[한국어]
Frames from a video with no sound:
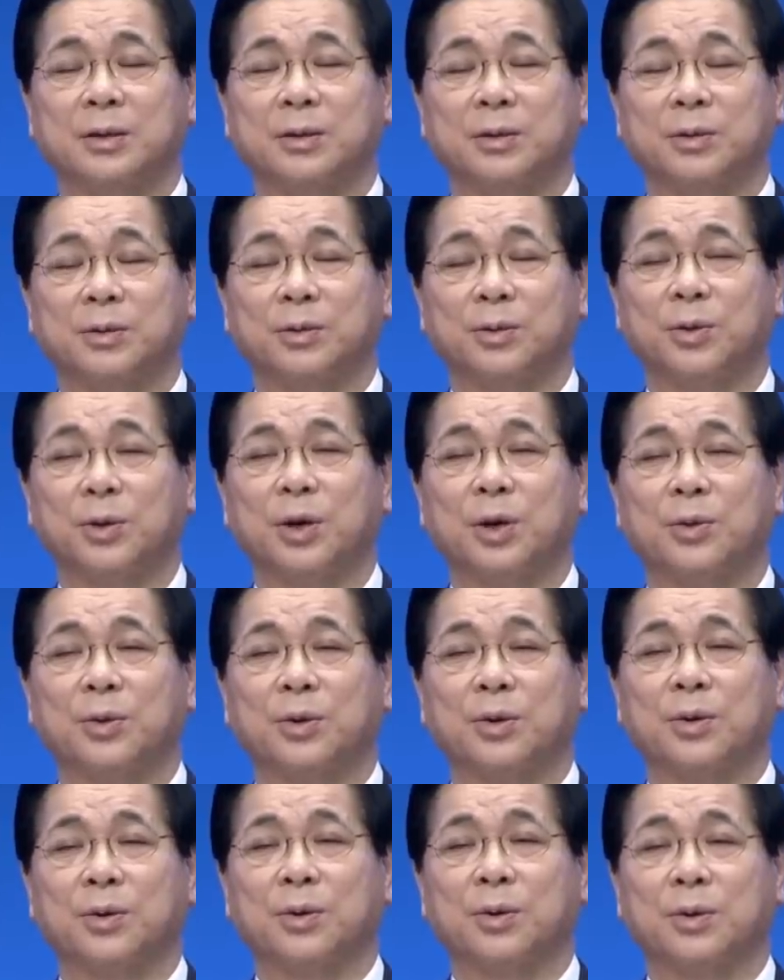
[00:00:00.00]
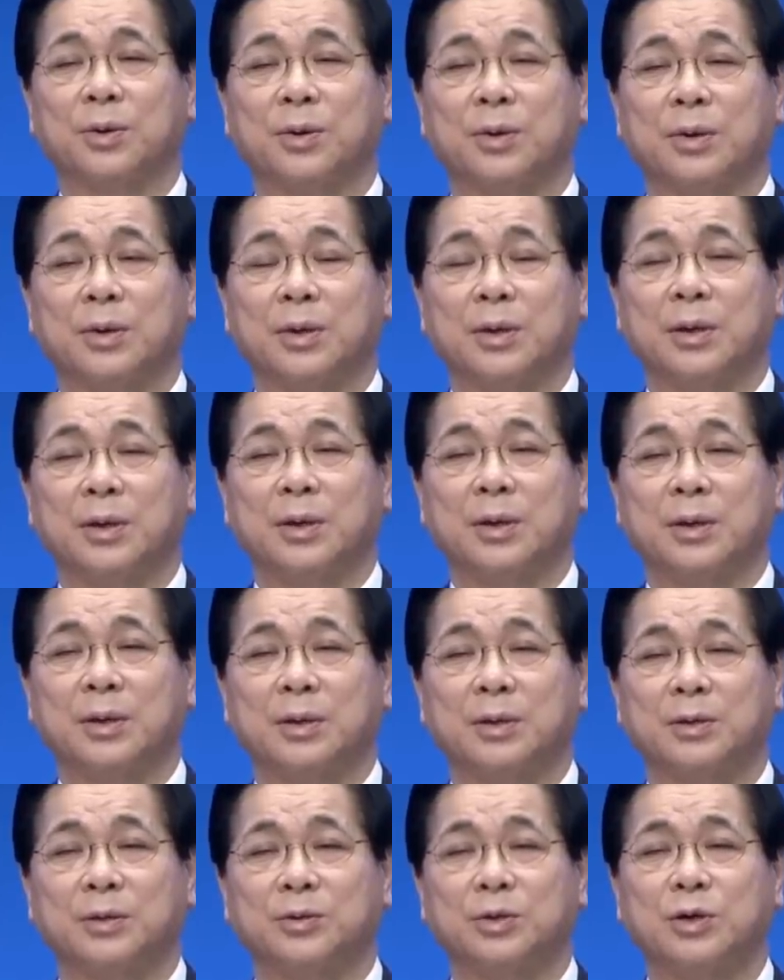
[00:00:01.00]
노예로
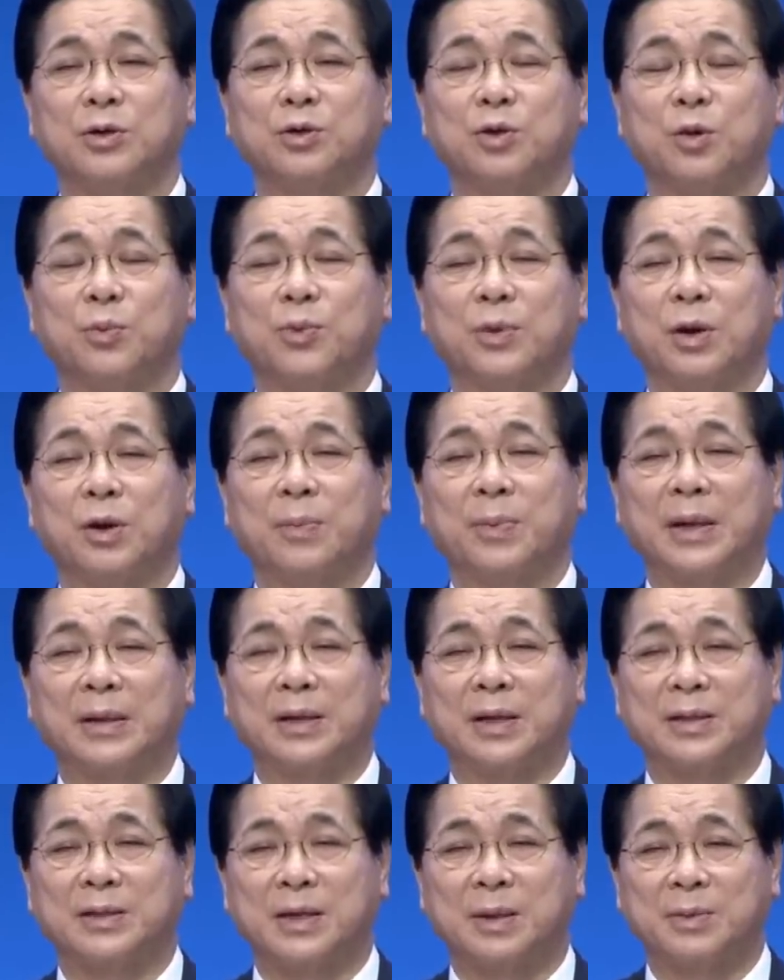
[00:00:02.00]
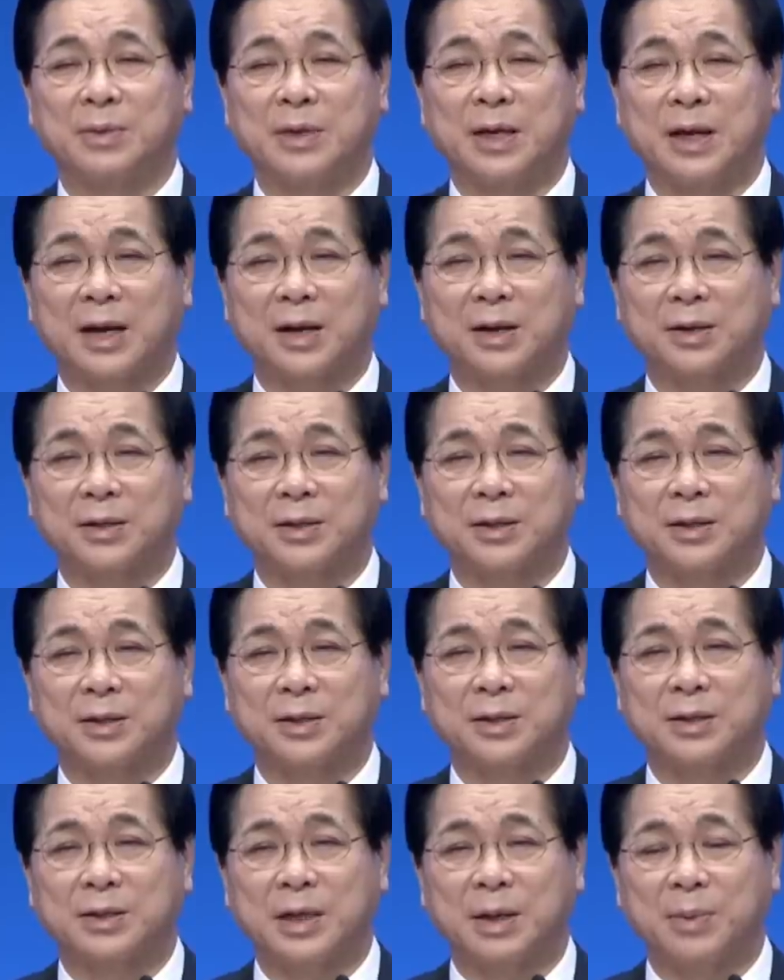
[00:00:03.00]
죄짓고 불의하고 방탕한 삶을 살아가는 것이
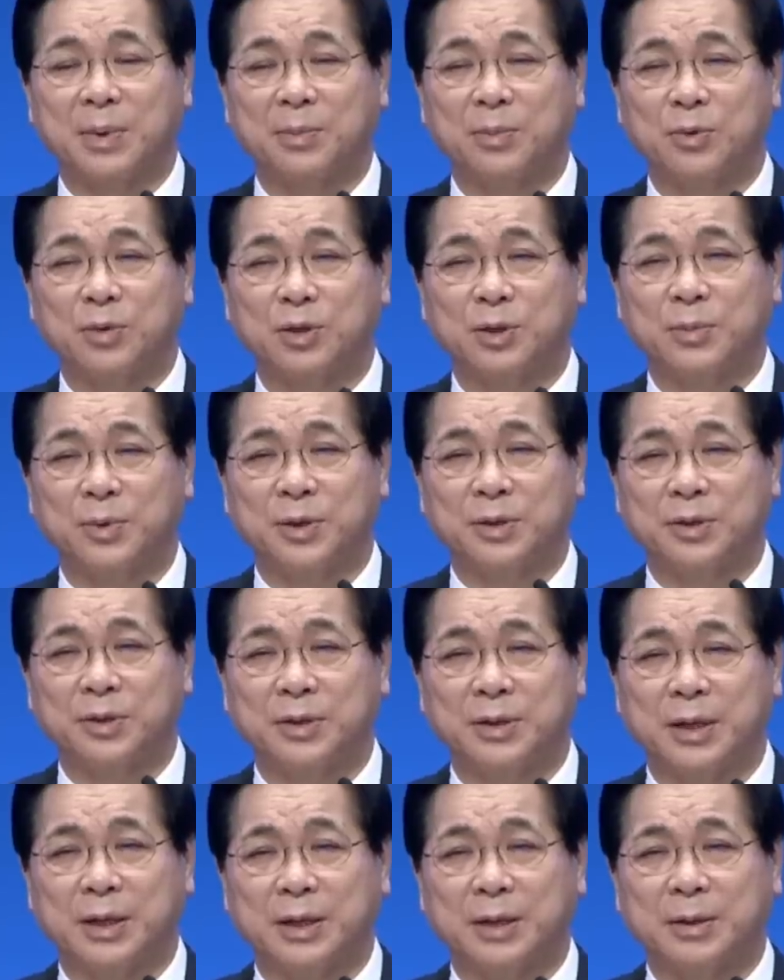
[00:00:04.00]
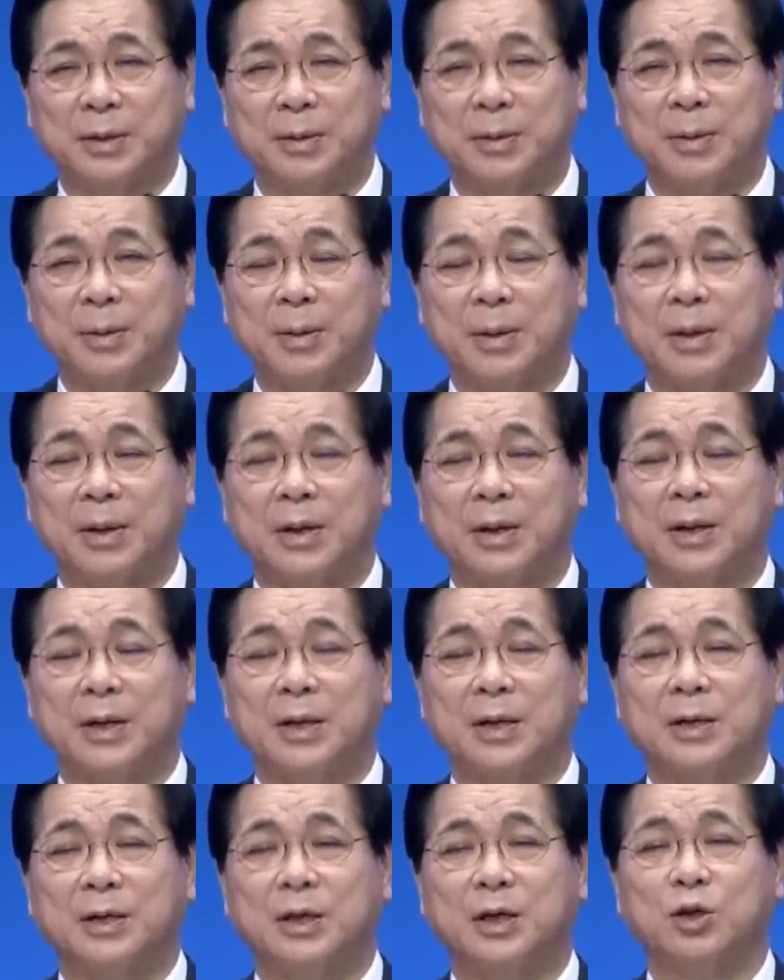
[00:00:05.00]
그 삶의 모습이었는데
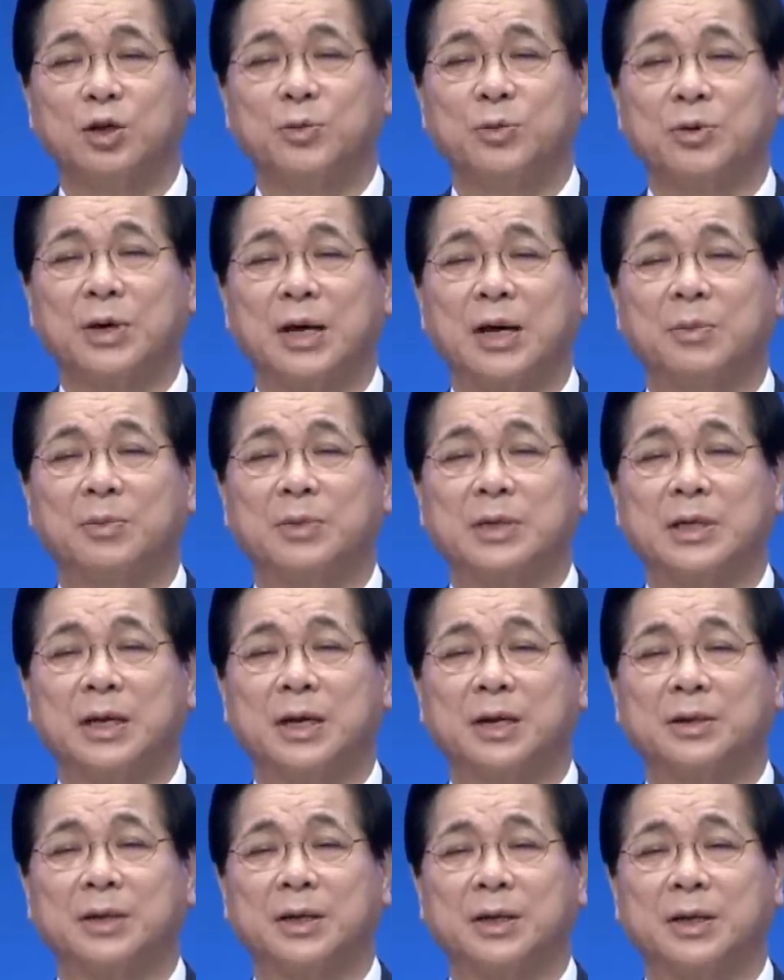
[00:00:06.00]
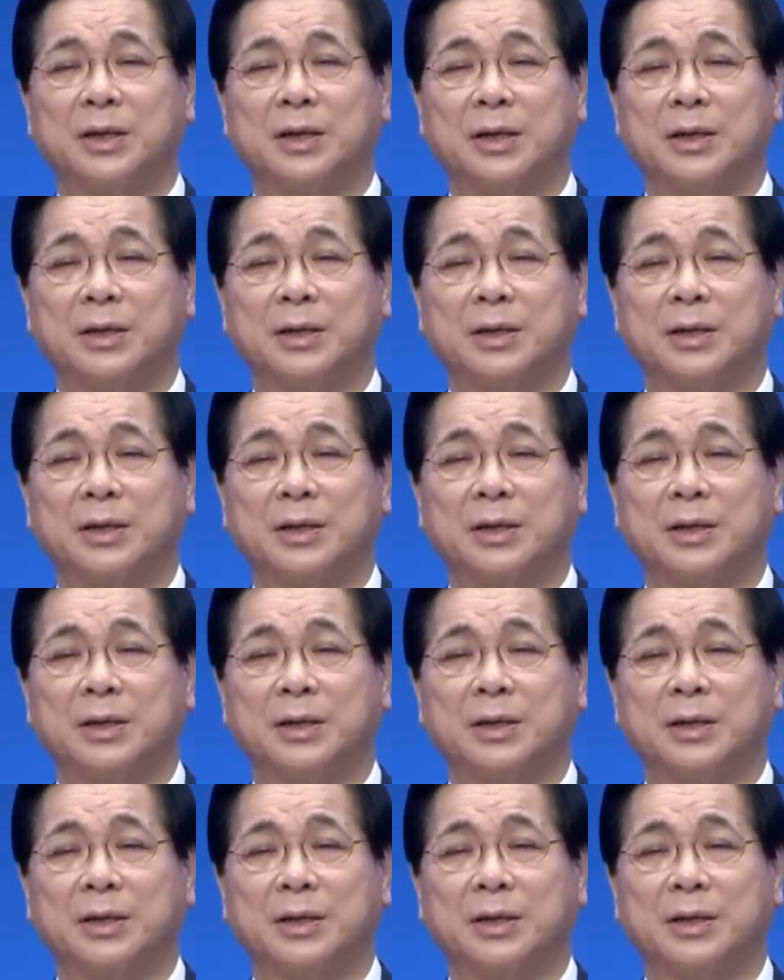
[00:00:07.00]
예수 믿고 하나님의 자녀가 되니까